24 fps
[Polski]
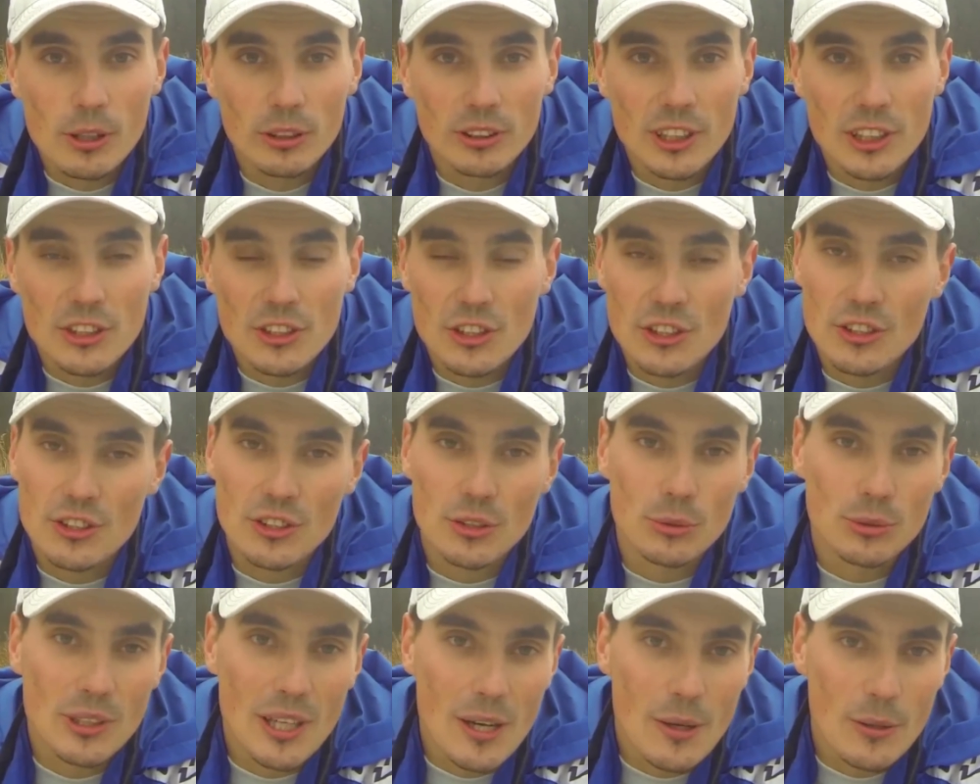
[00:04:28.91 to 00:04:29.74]
Na szczęście
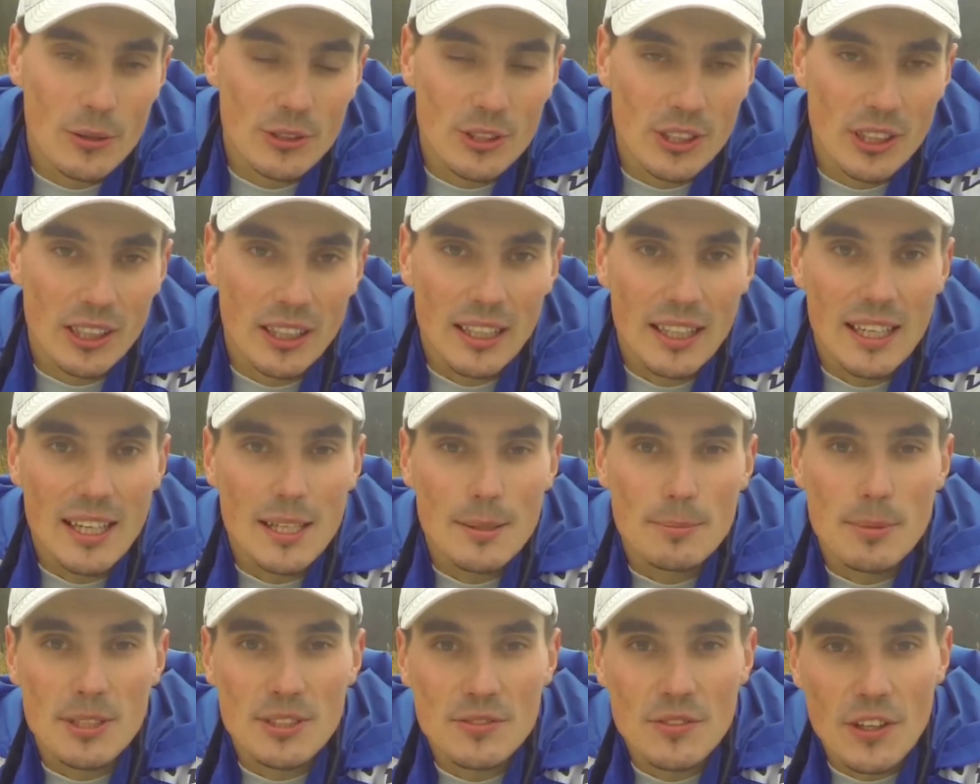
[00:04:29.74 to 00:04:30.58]
udało się
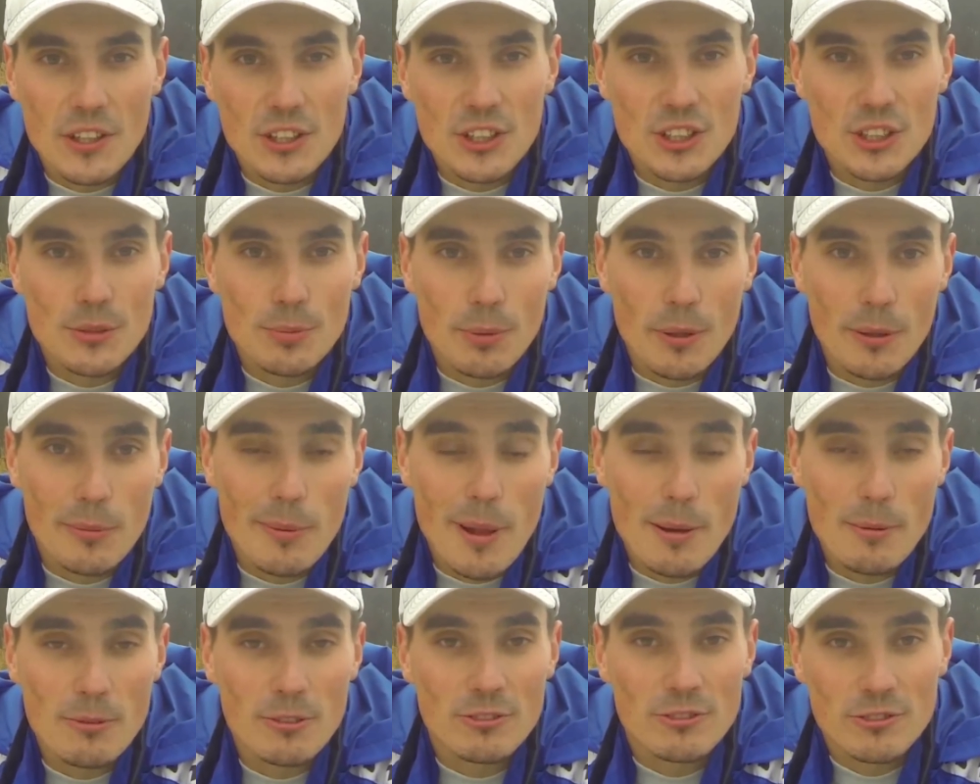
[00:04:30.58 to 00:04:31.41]
bez większych
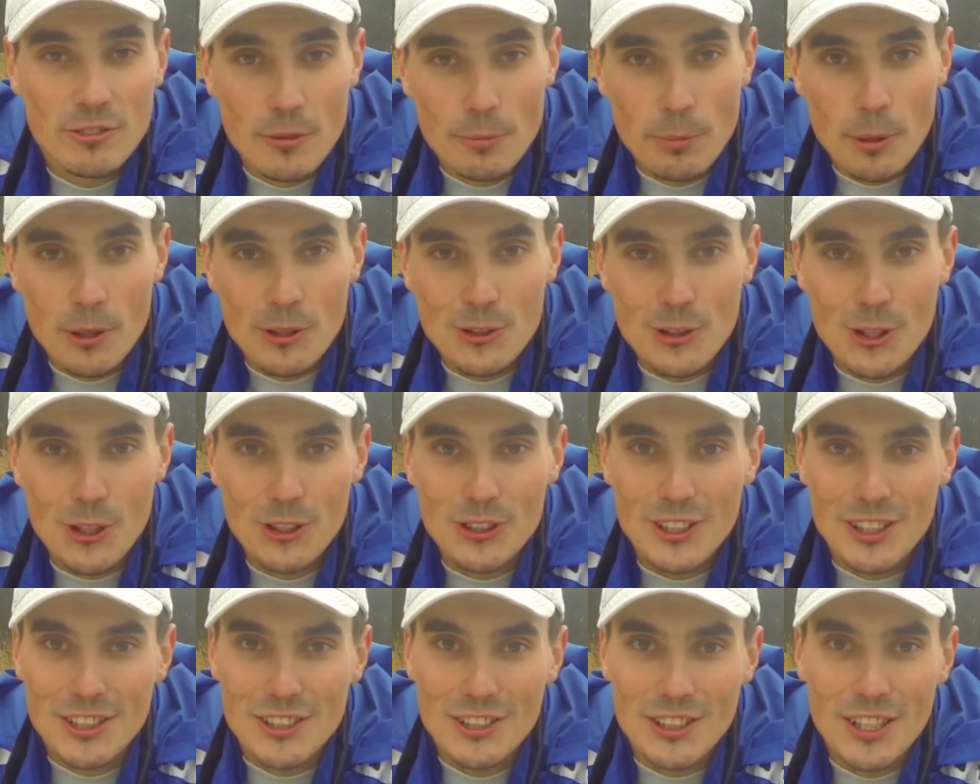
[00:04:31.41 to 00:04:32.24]
problemów wypiąć go,
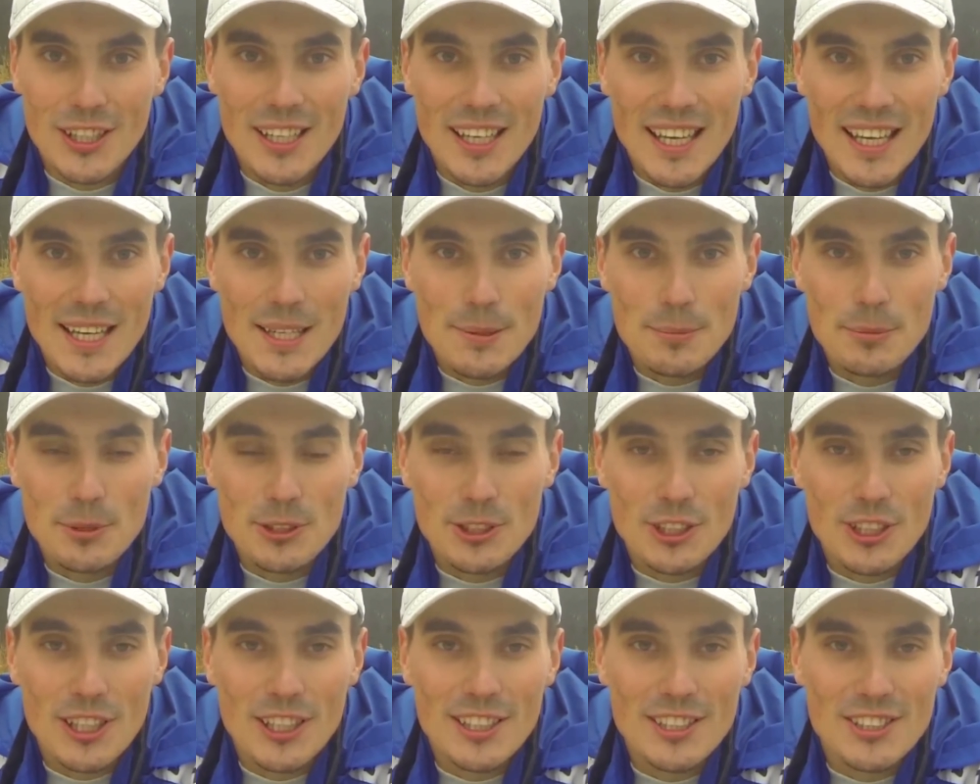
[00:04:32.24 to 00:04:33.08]
także
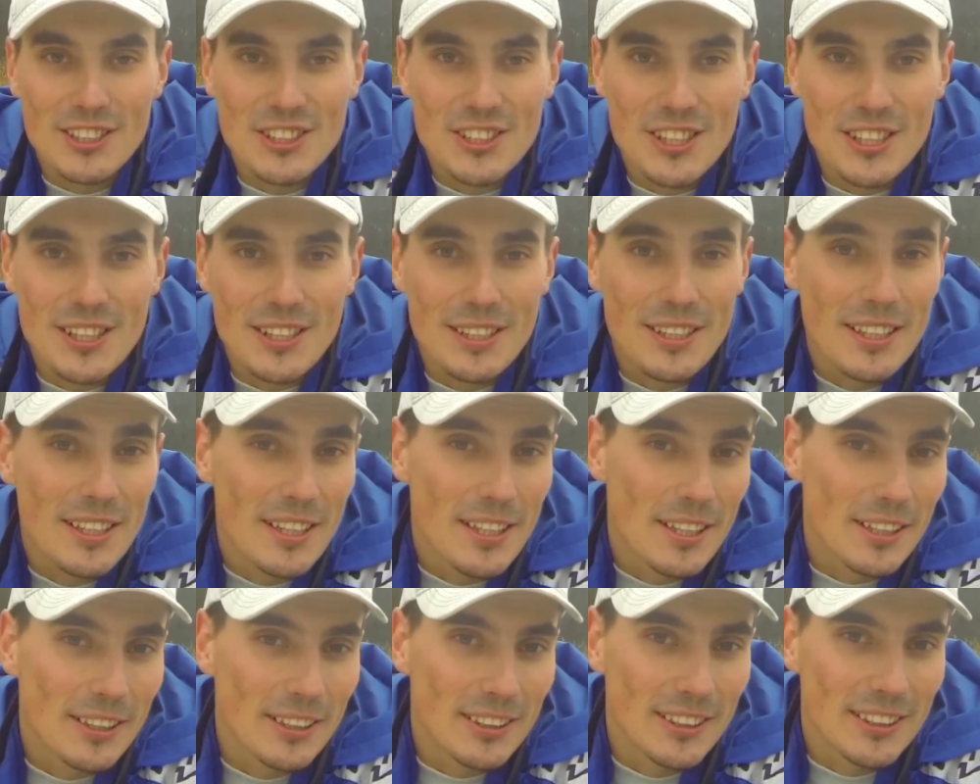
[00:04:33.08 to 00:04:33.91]
myślę, że
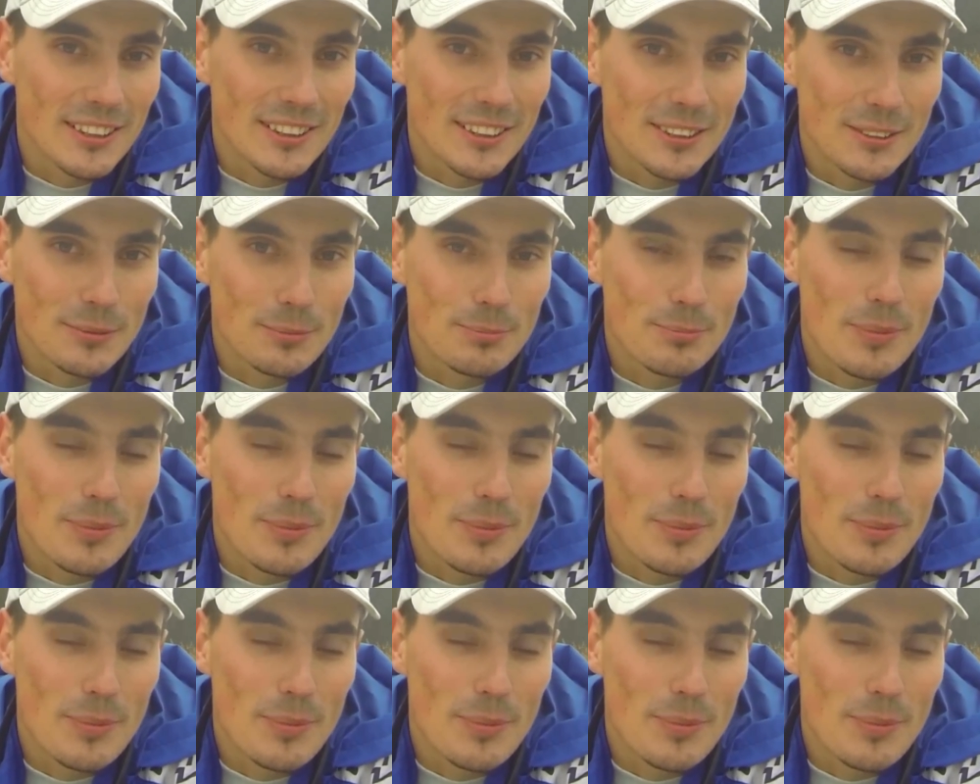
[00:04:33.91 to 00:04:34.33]
e,